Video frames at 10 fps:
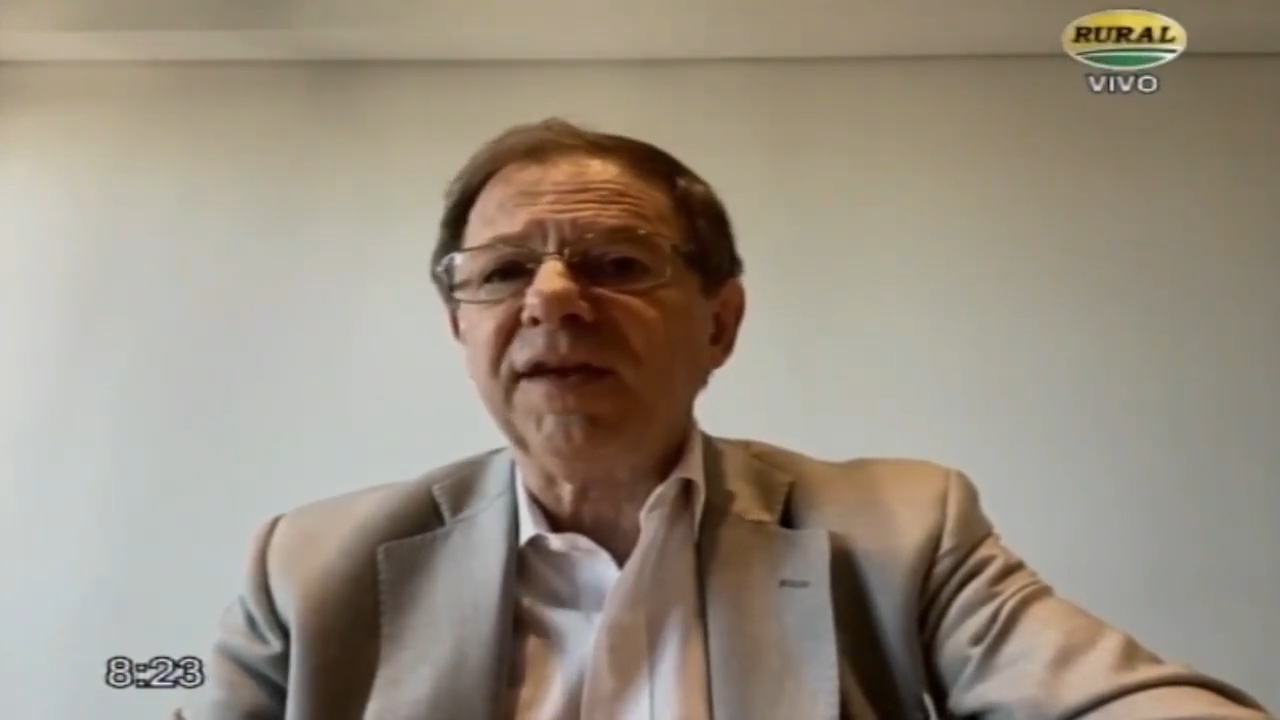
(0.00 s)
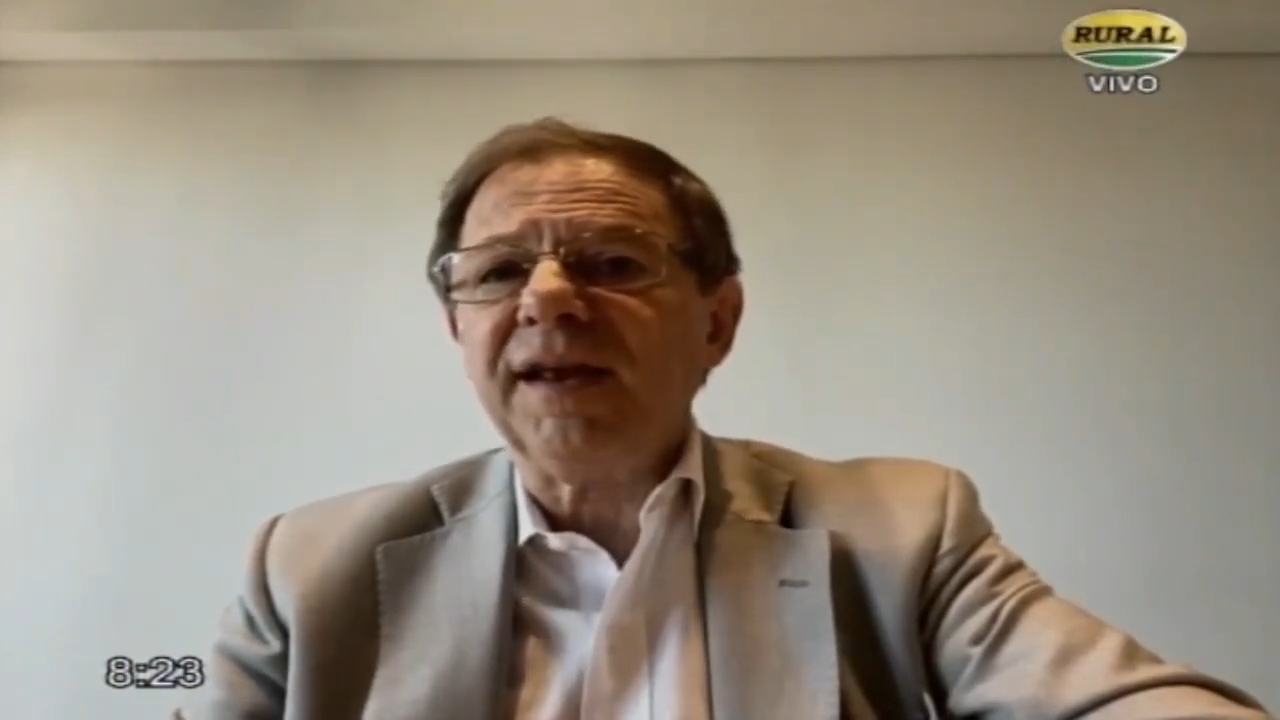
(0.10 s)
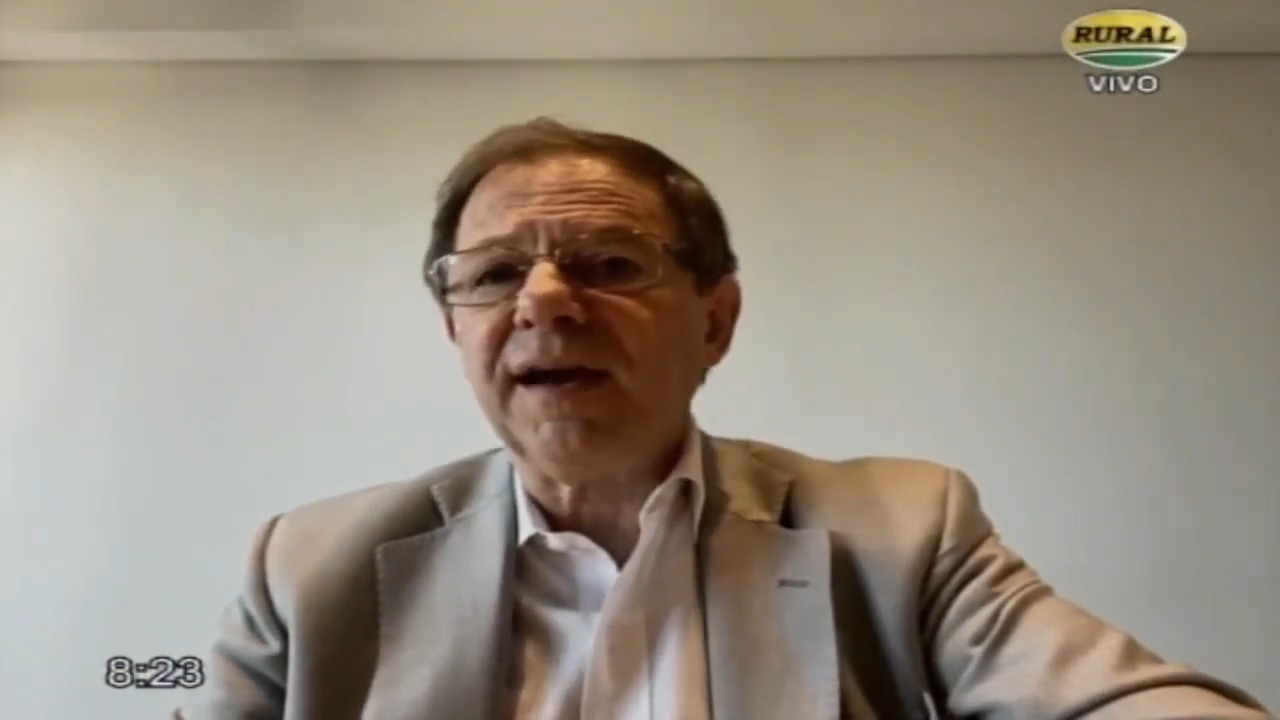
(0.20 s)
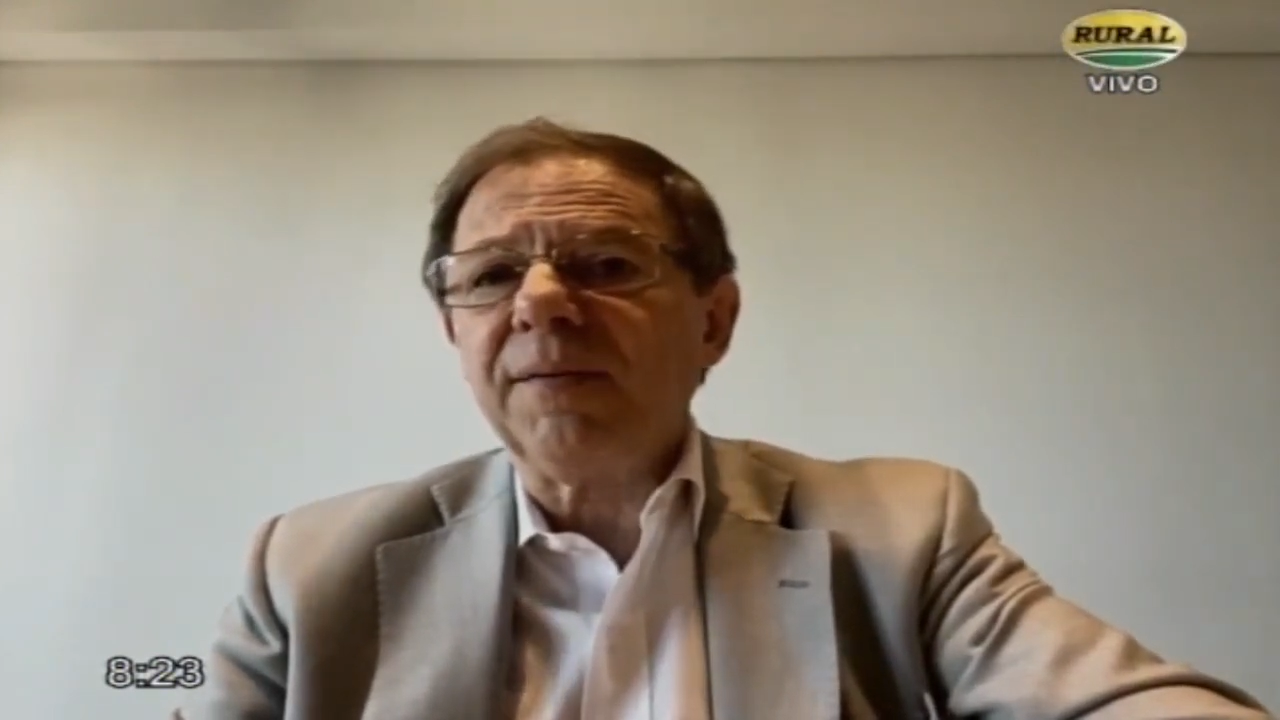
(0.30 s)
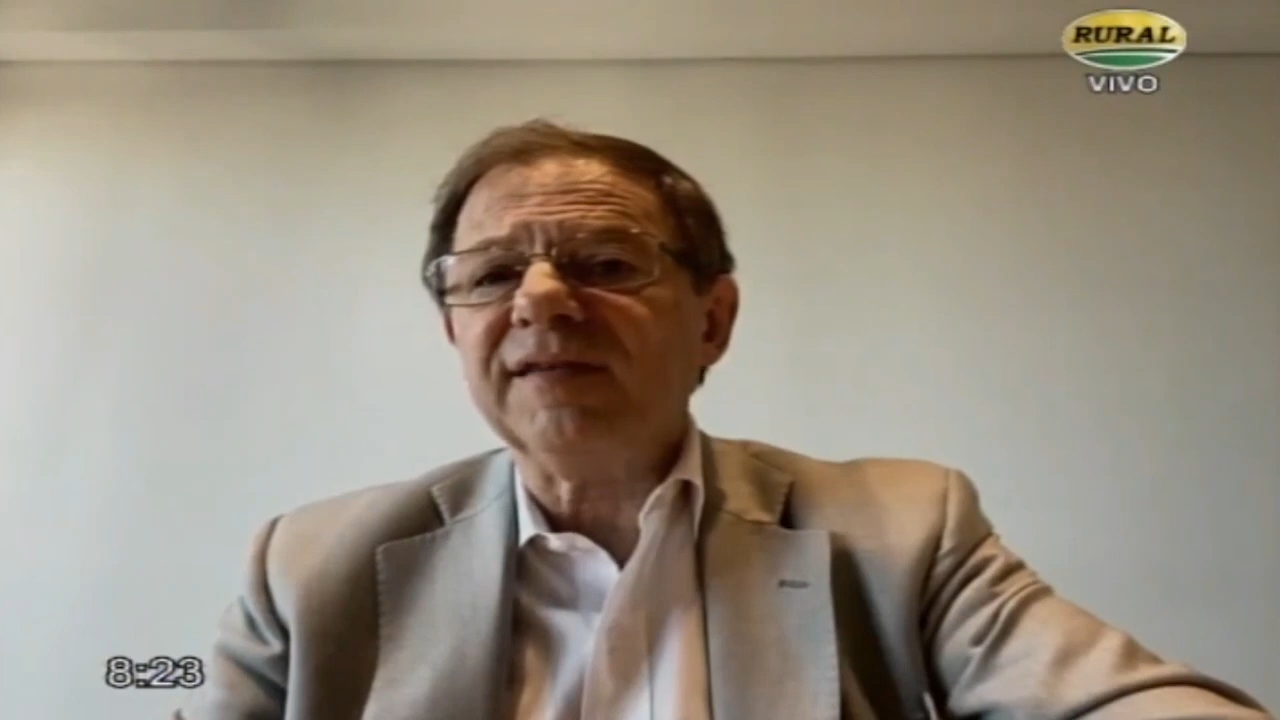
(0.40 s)

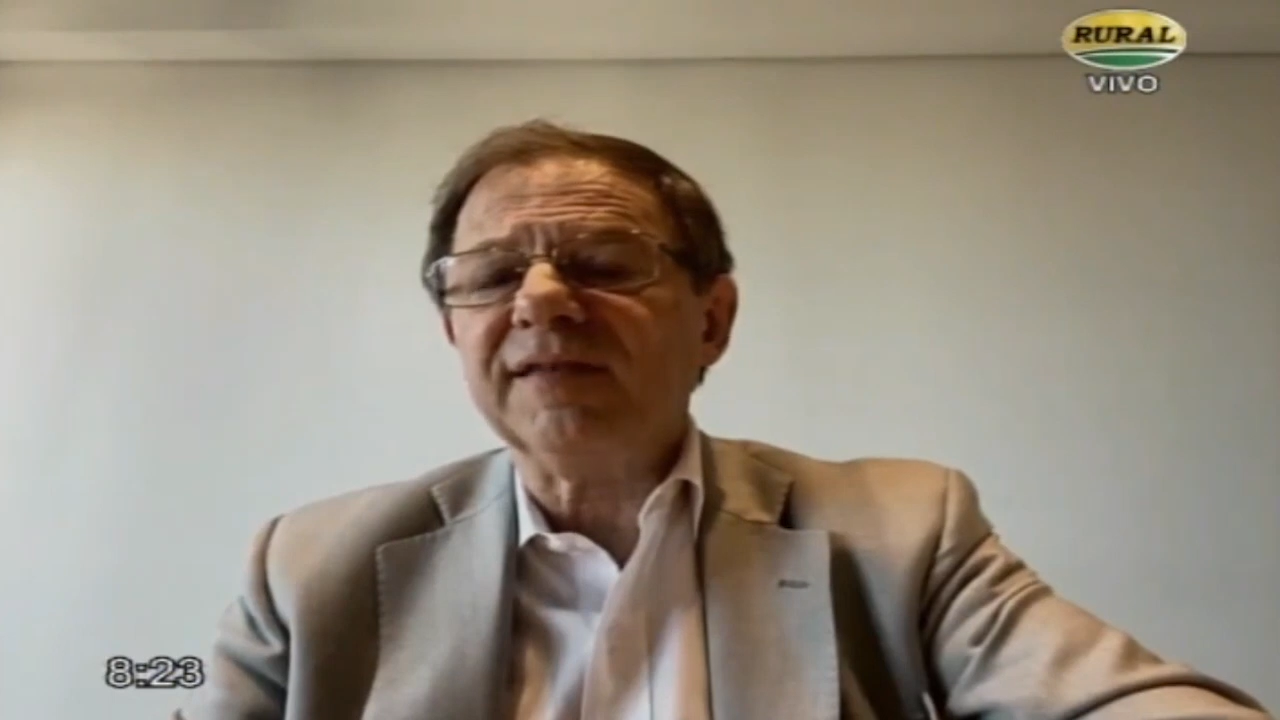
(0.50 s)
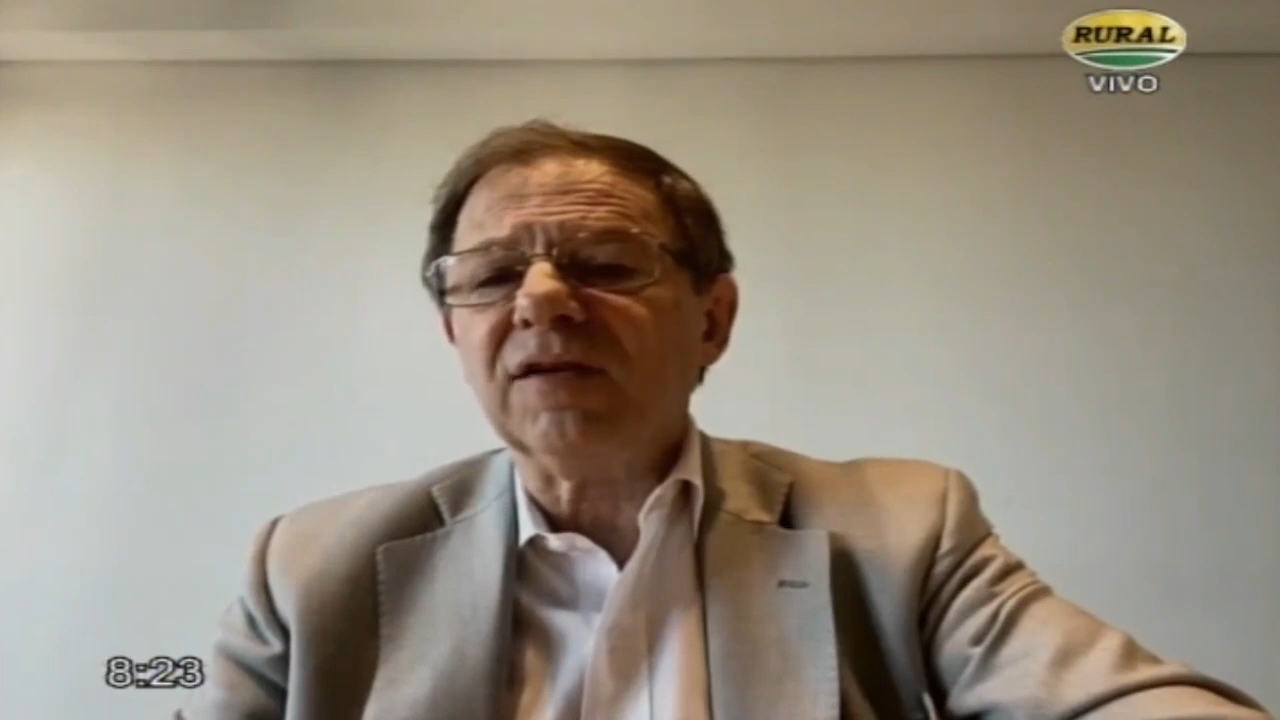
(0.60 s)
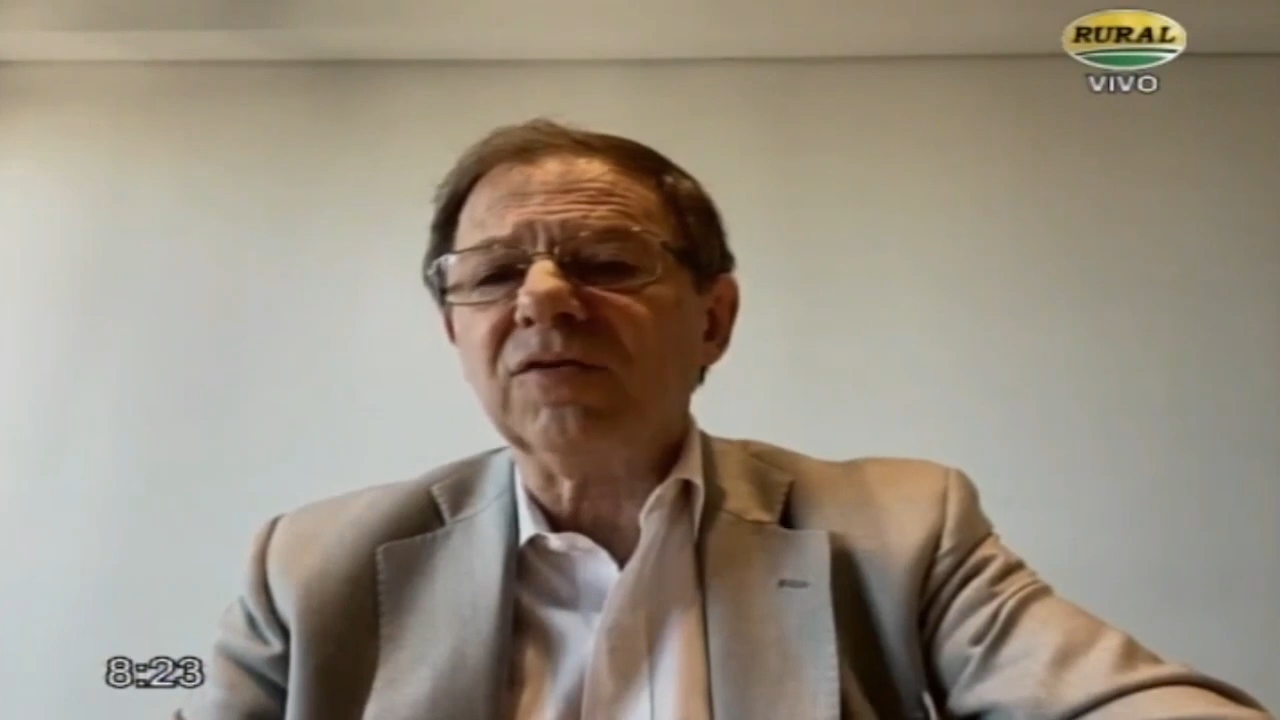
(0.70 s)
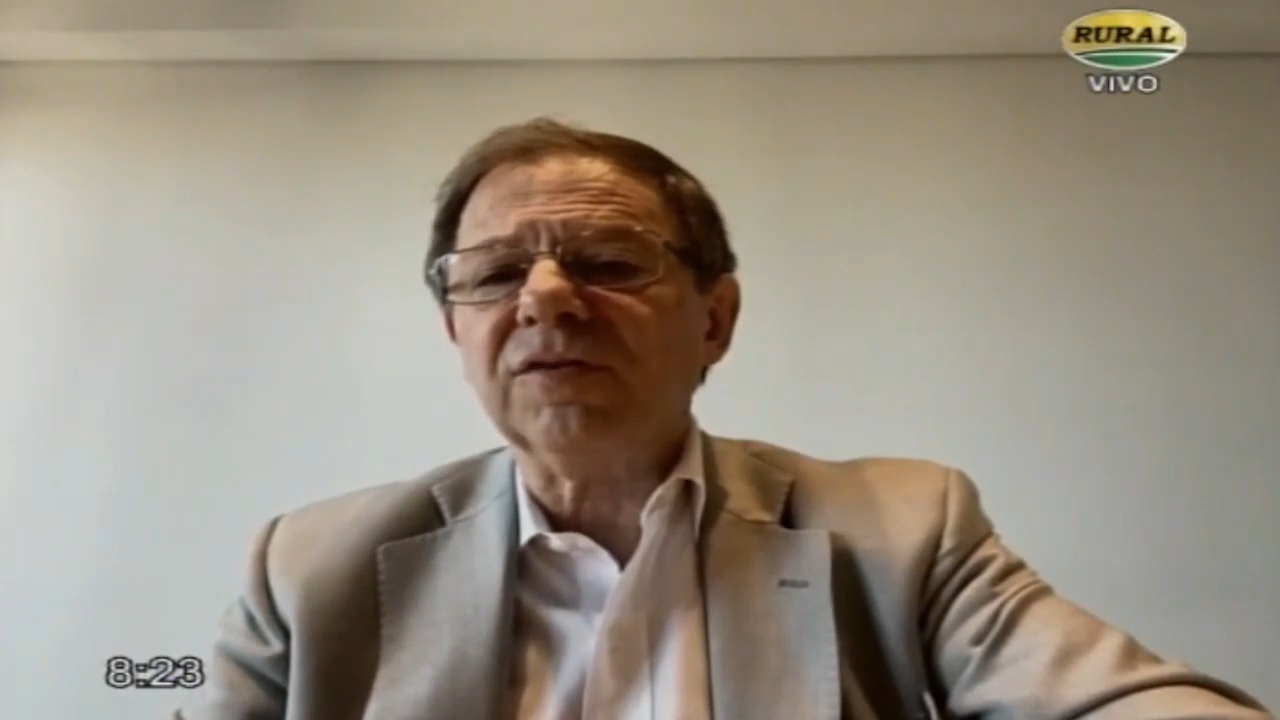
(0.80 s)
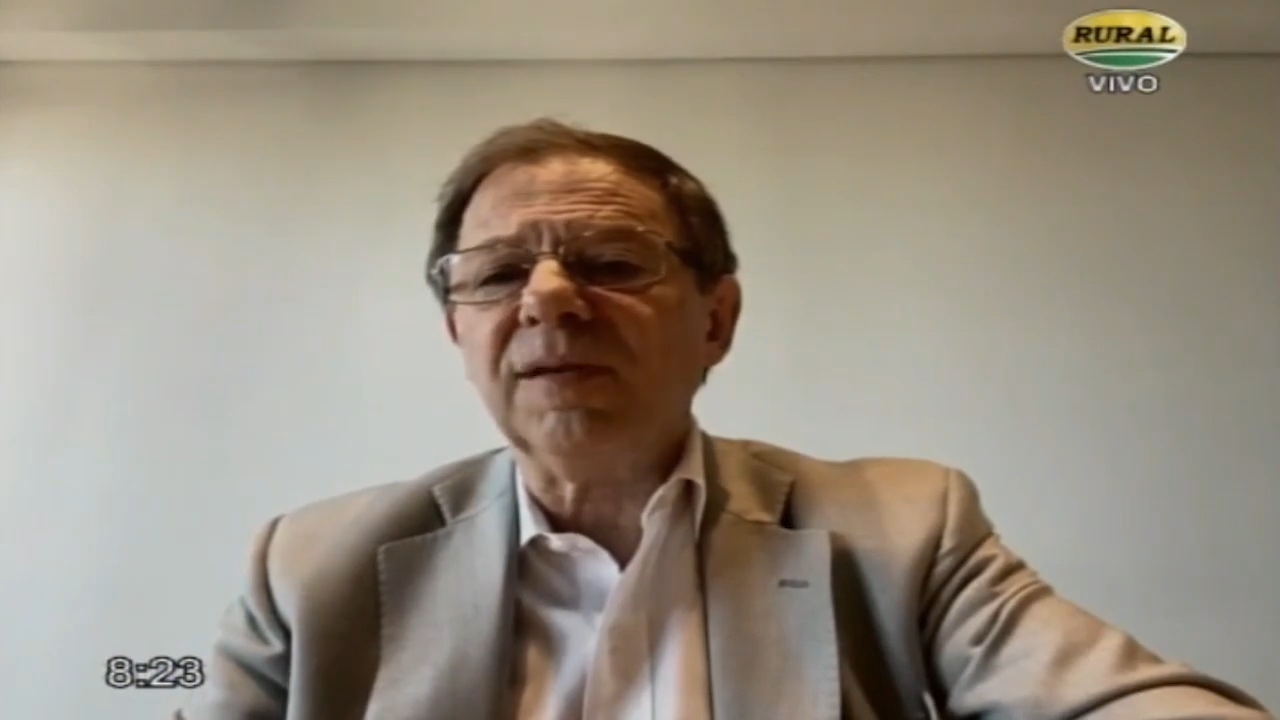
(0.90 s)
avanzar con temas